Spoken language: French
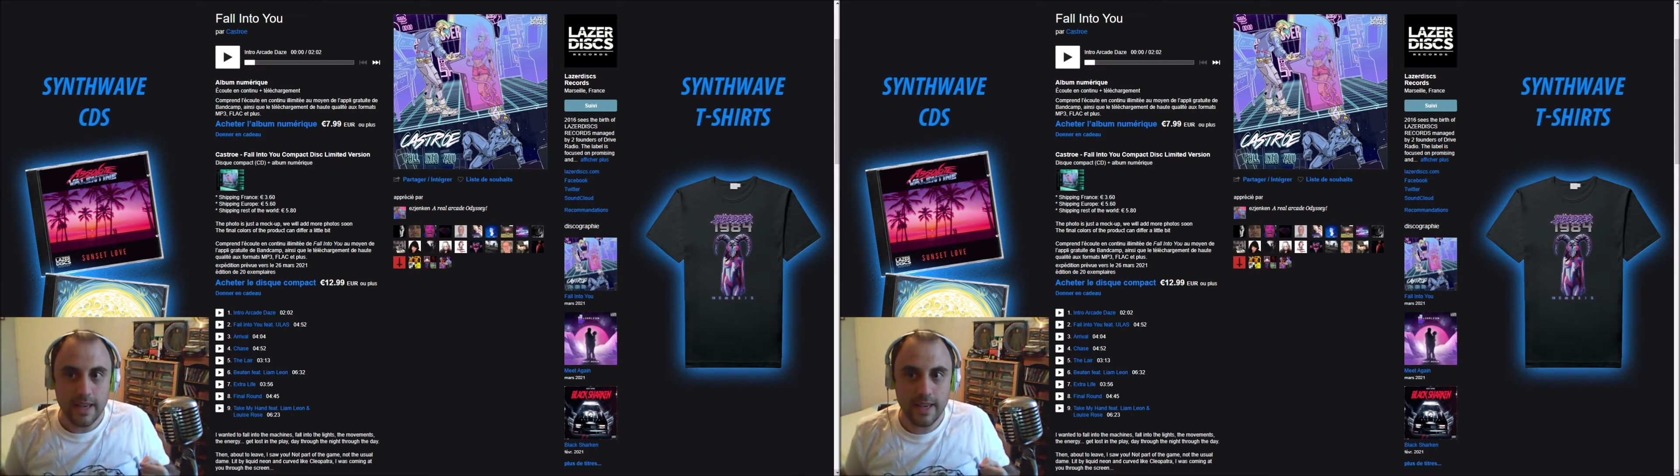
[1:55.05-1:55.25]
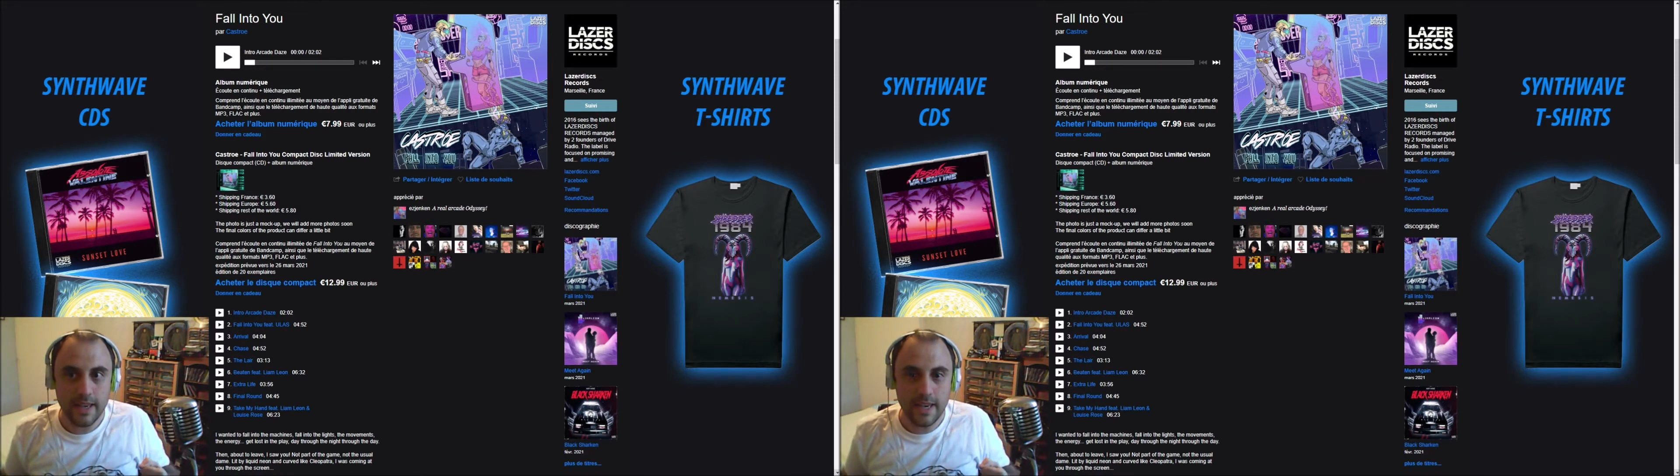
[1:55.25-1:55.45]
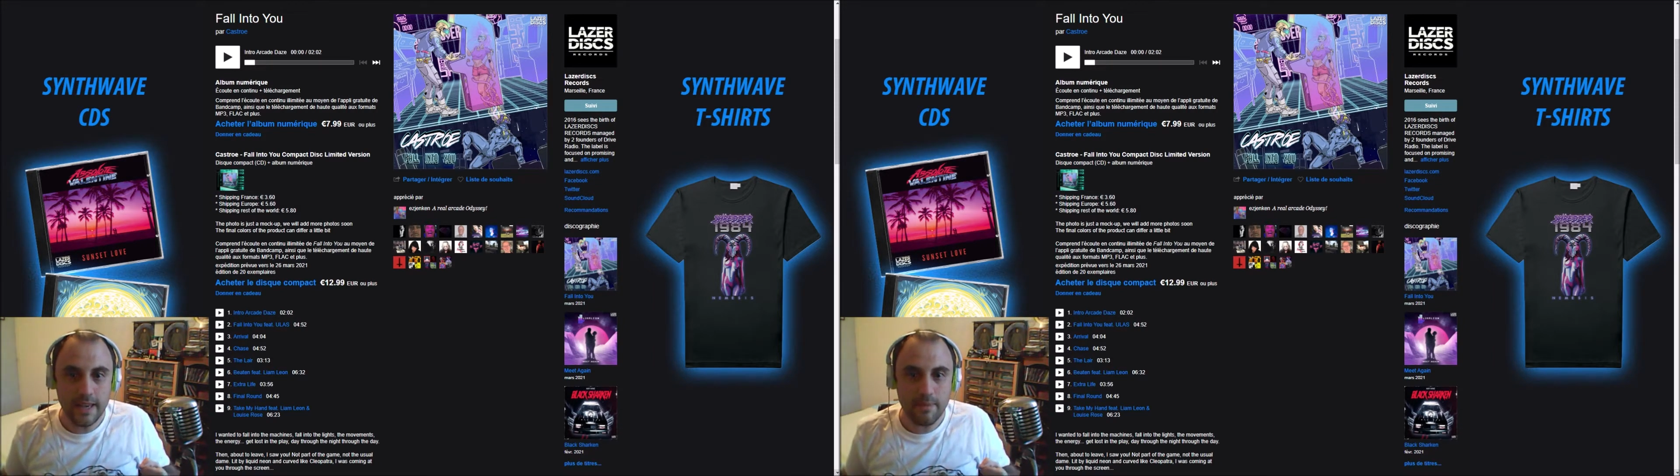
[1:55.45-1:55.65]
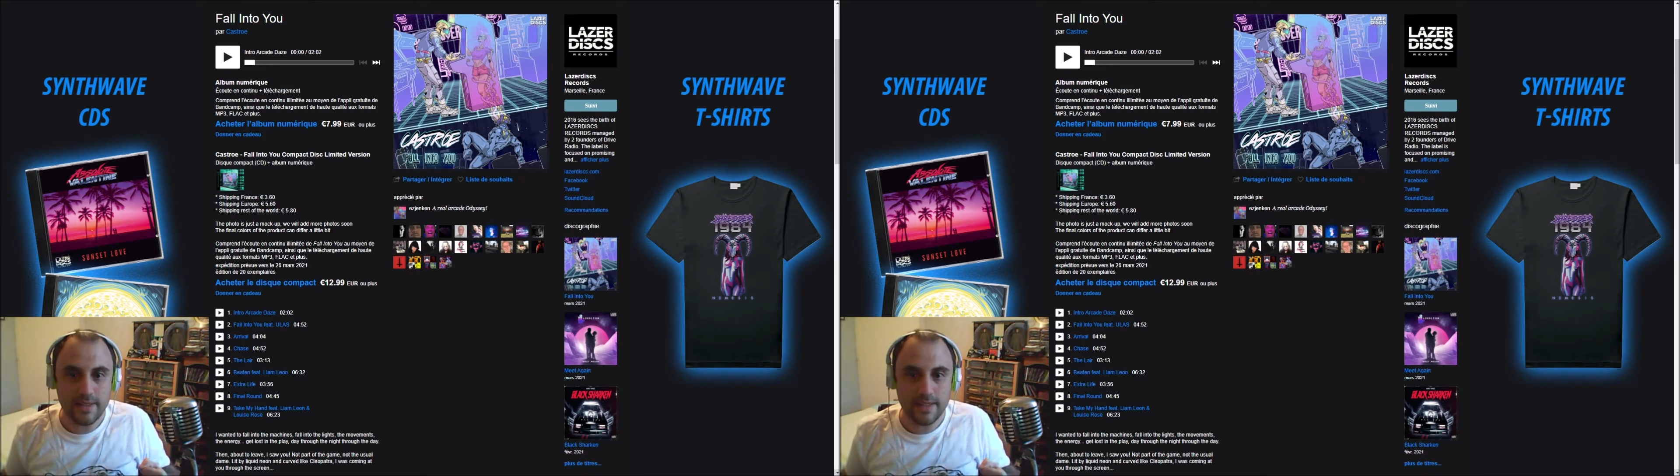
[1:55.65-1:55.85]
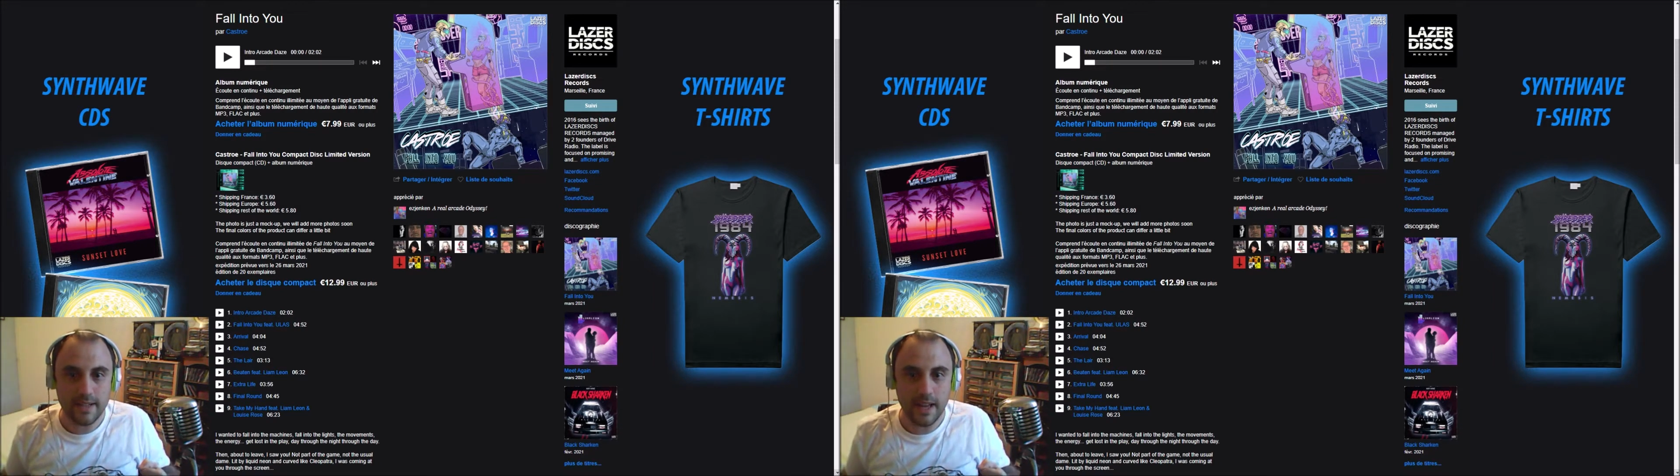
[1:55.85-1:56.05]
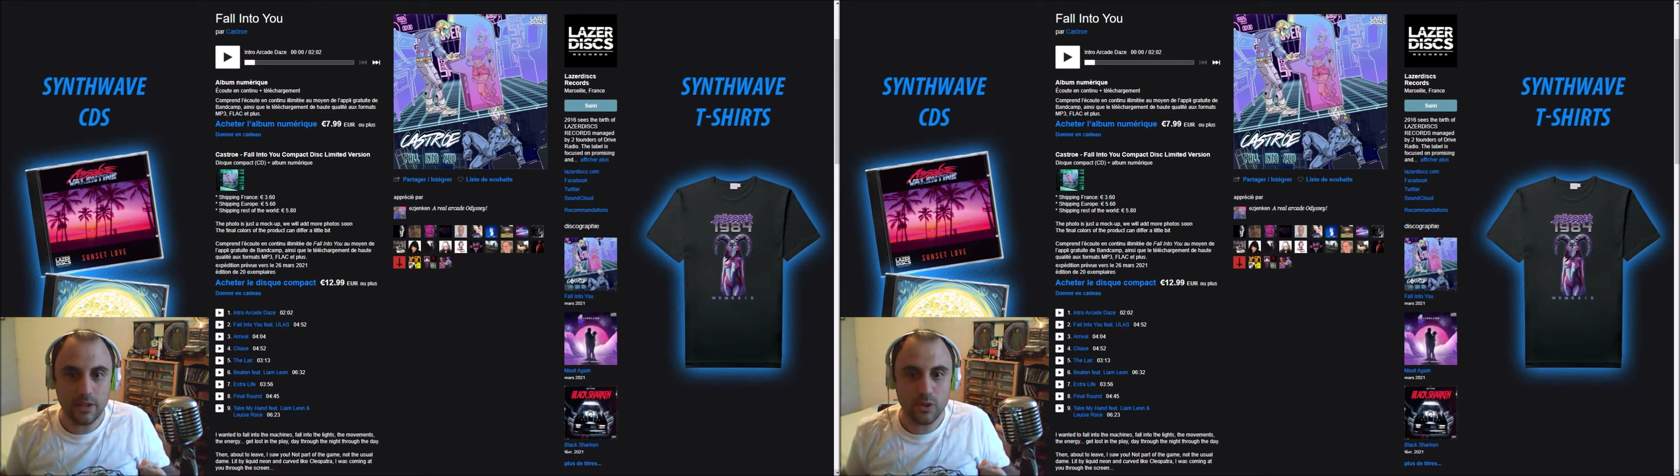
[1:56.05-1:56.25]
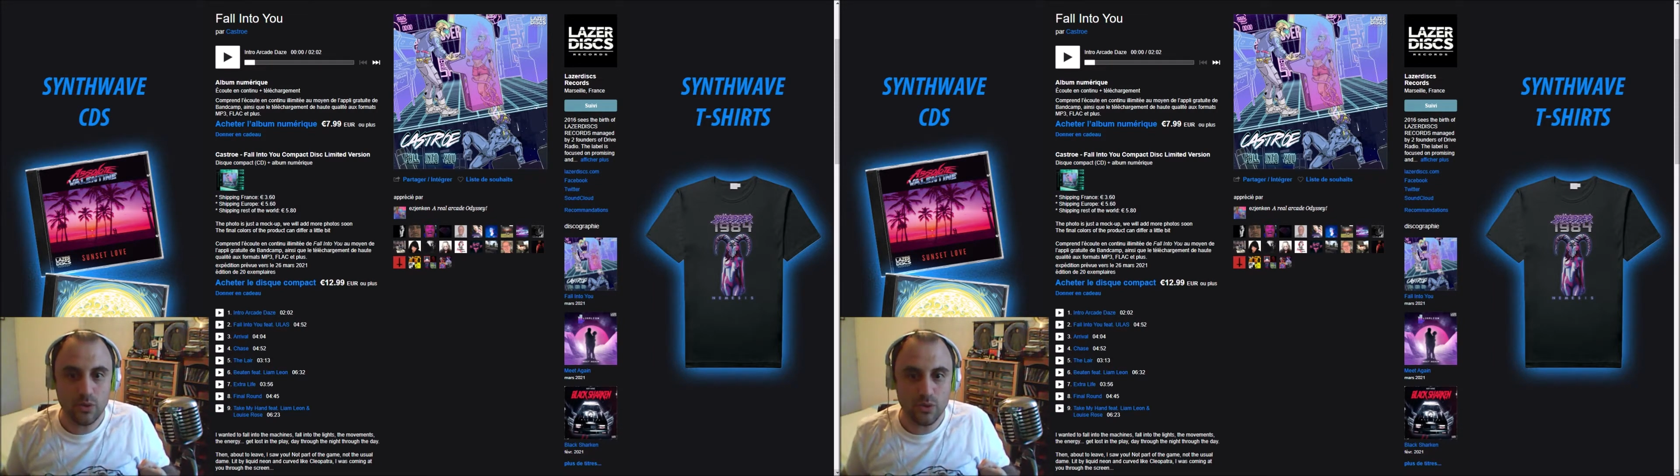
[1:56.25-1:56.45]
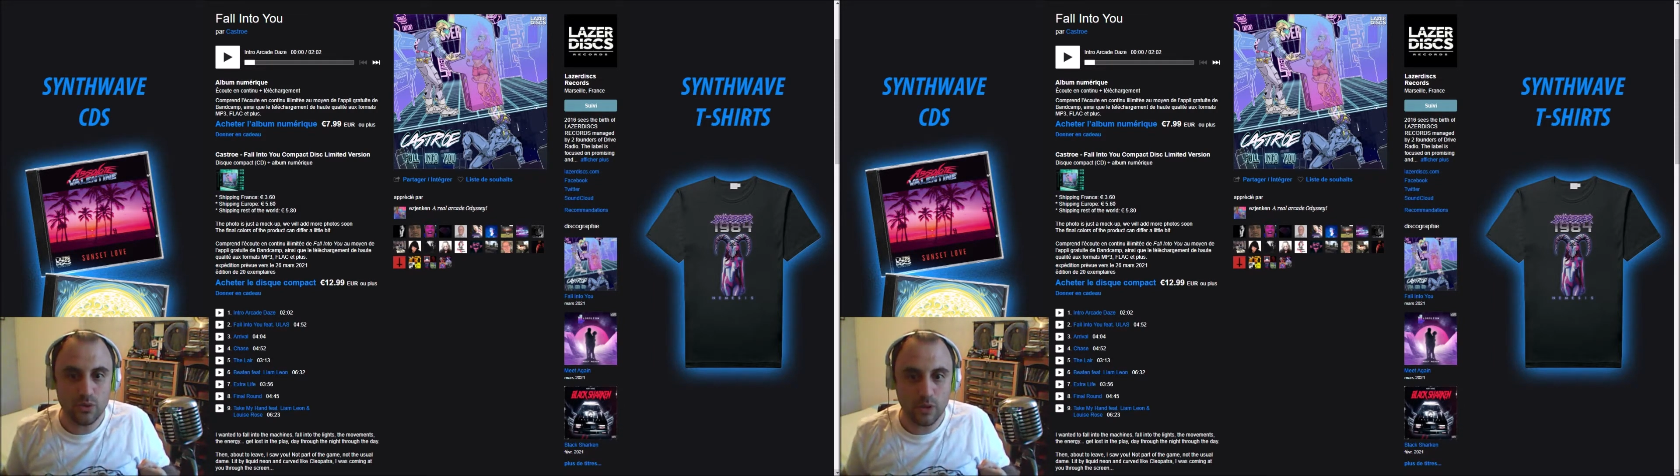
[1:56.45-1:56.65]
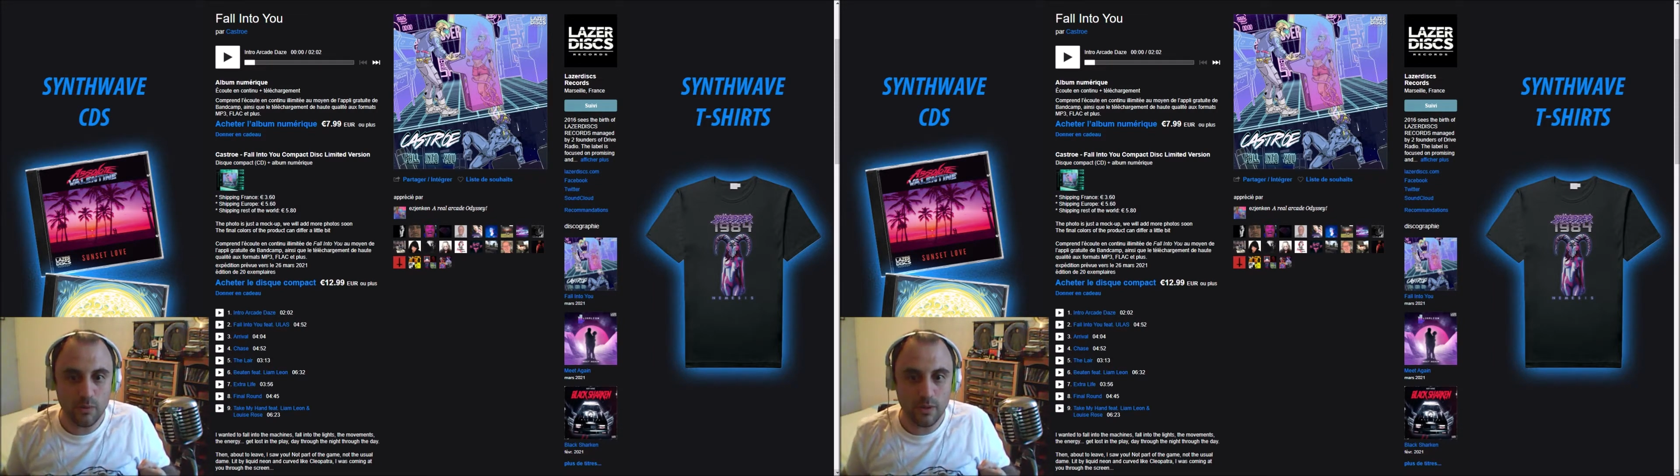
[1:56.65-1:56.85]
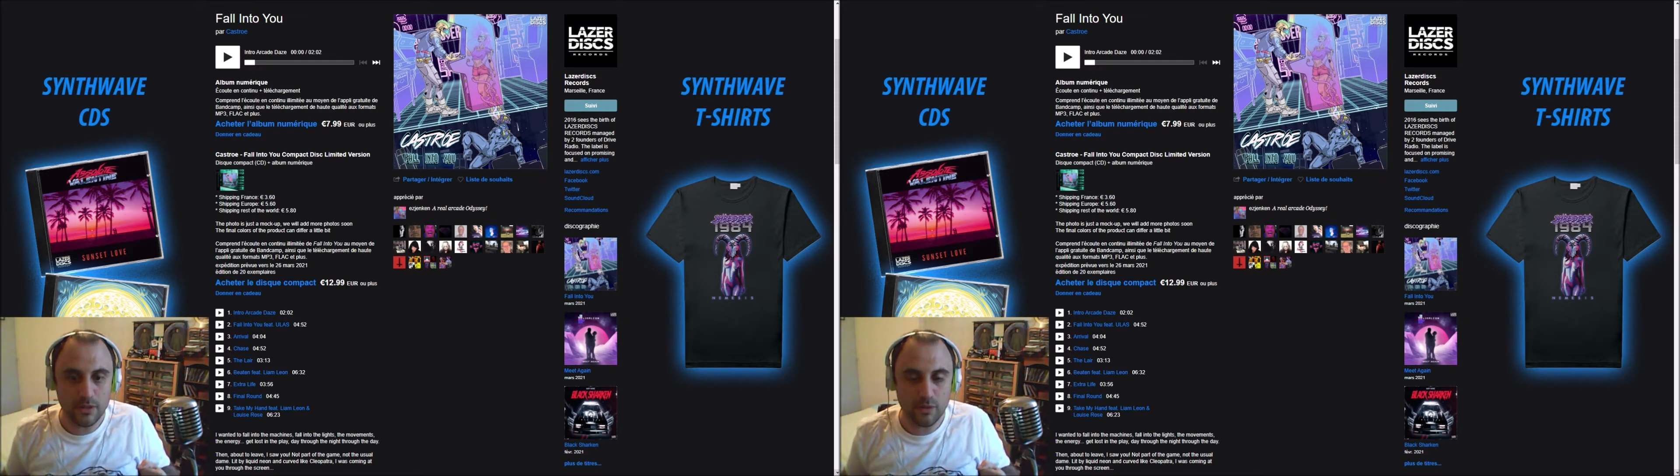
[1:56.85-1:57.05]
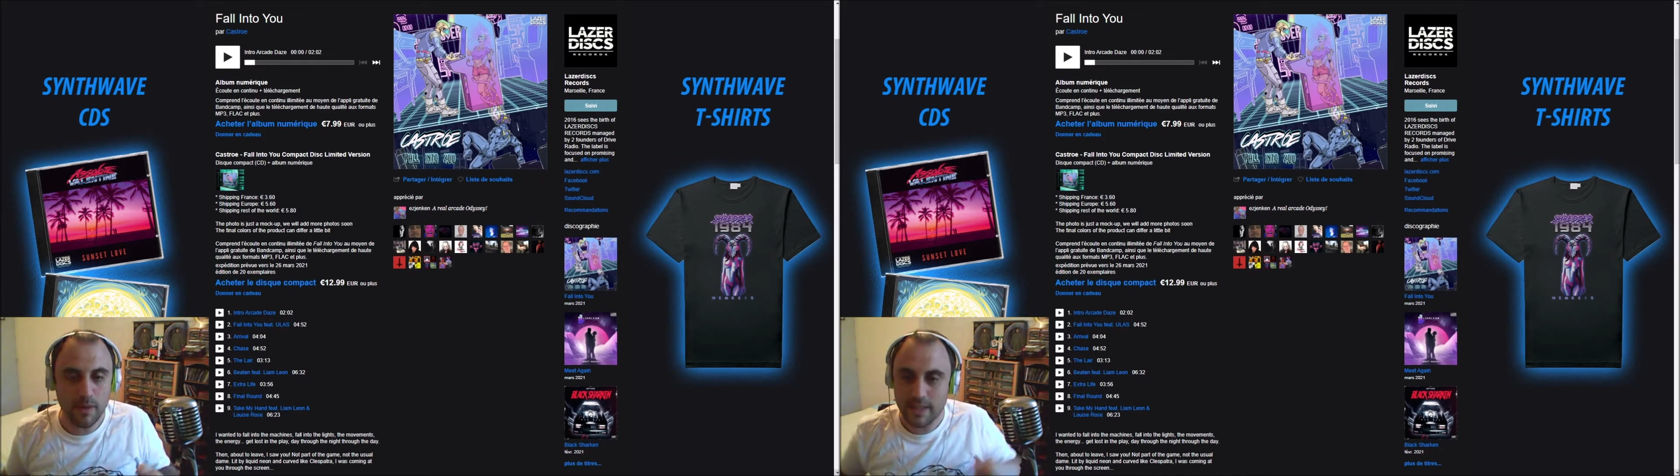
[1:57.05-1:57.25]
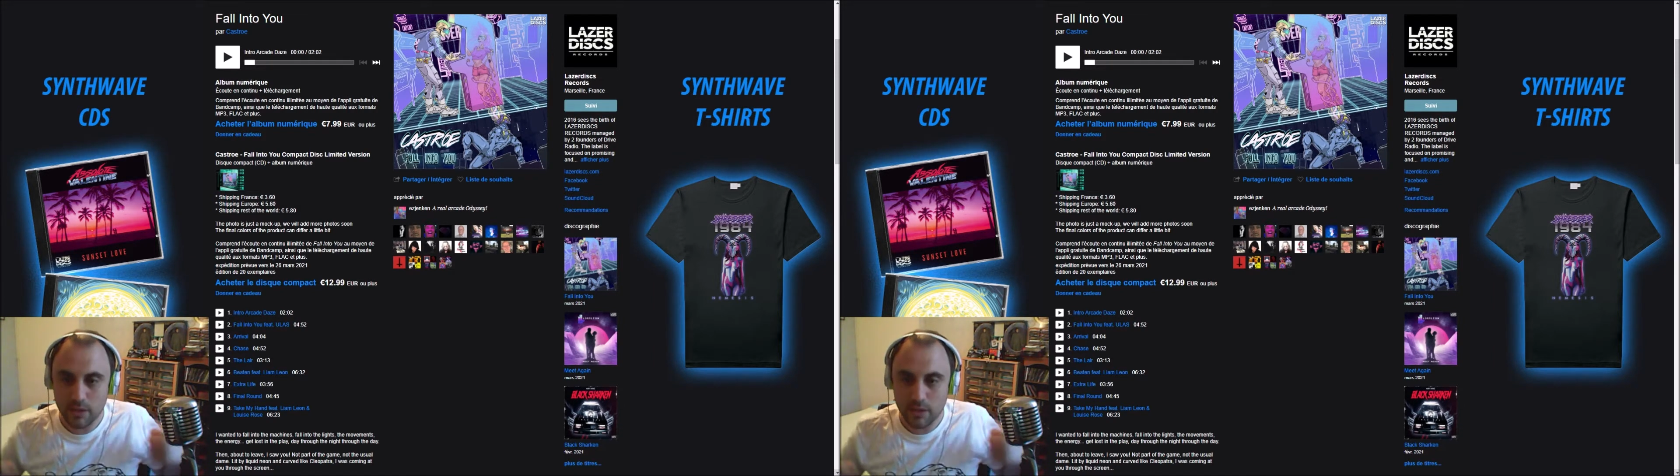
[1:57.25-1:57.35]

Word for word: Et eh ben, c'est là que justement il se passe